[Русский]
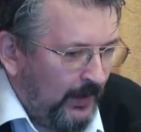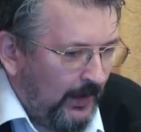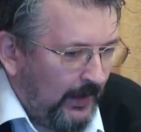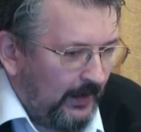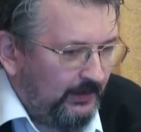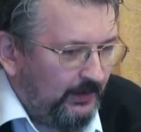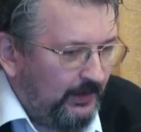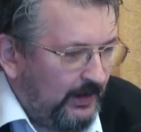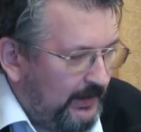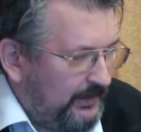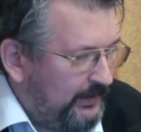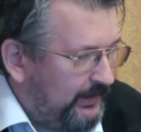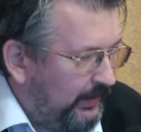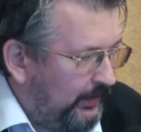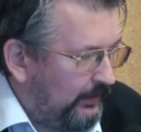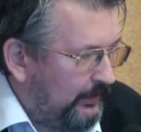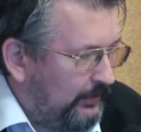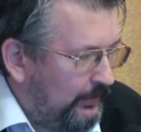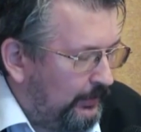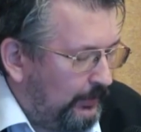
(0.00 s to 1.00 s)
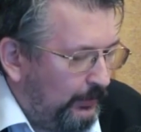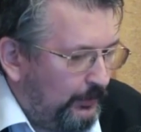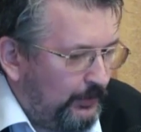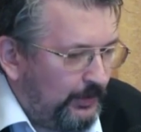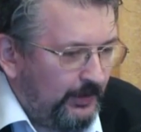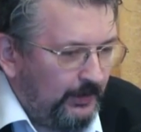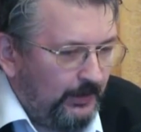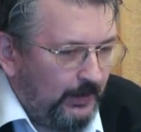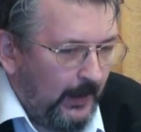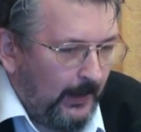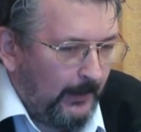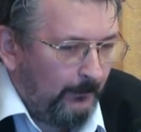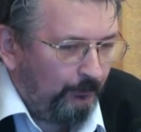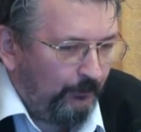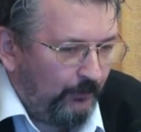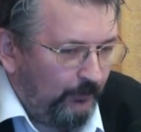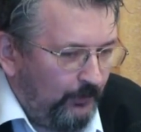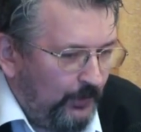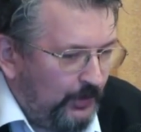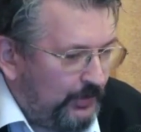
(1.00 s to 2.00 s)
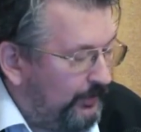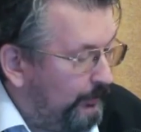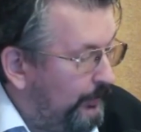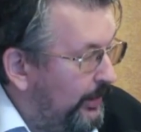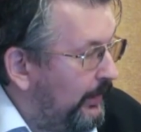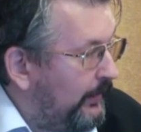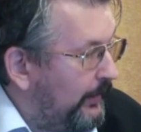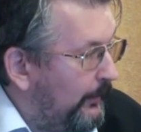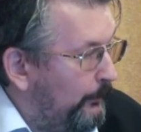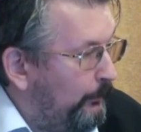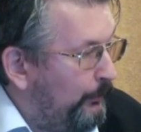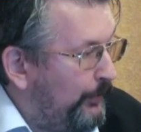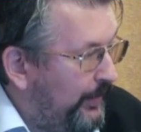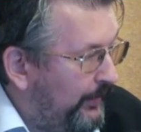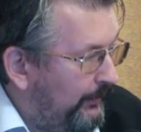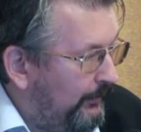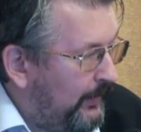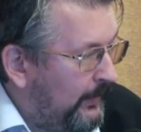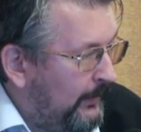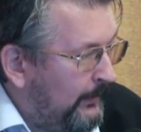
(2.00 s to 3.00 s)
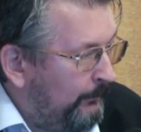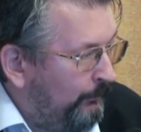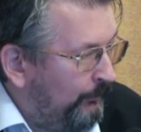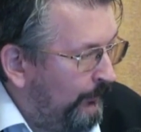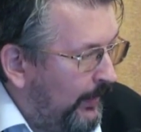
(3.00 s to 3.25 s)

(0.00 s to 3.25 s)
Одна сила заключена в ячменном пиве,